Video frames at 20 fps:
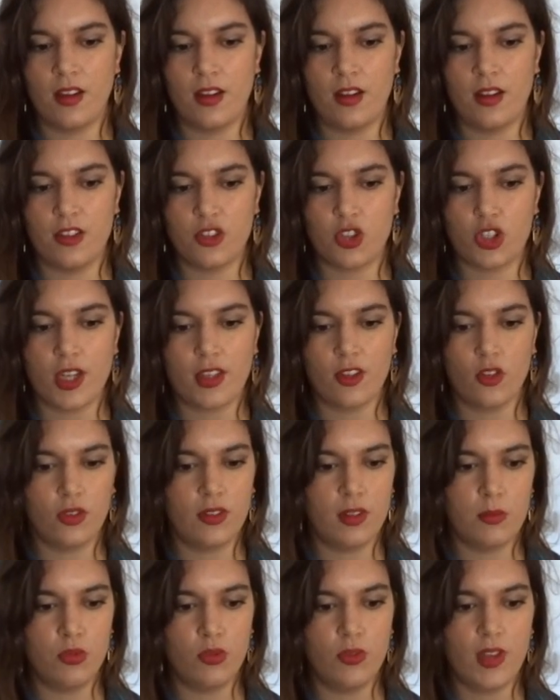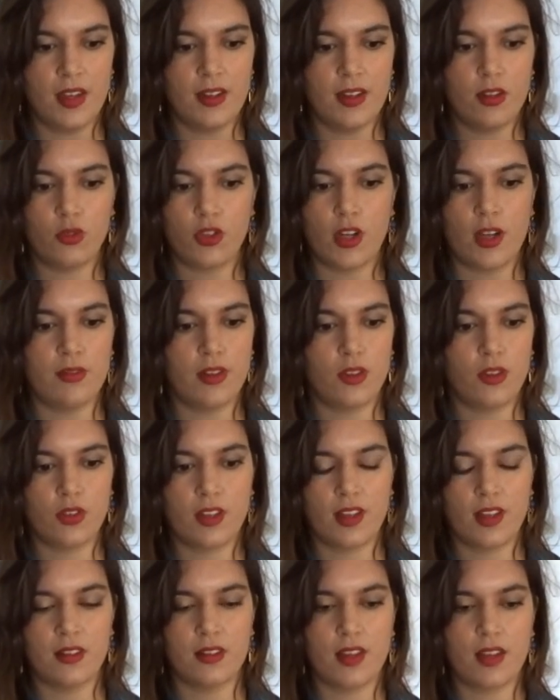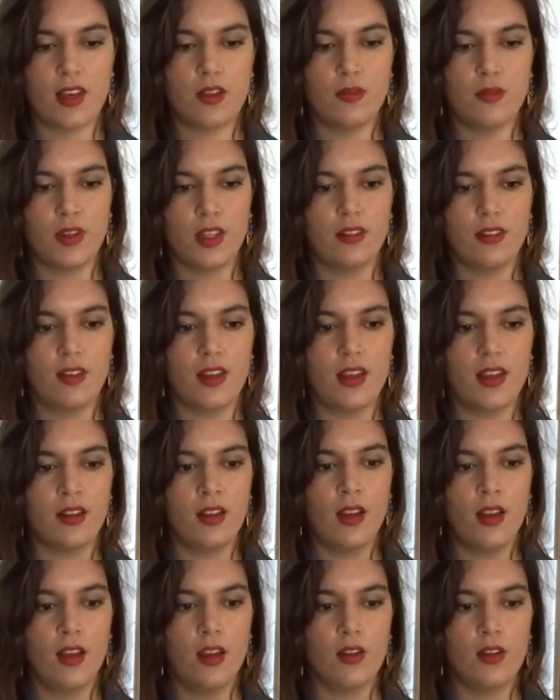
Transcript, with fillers: en chaque début d'année, on avait une quinzaine, vingtaine,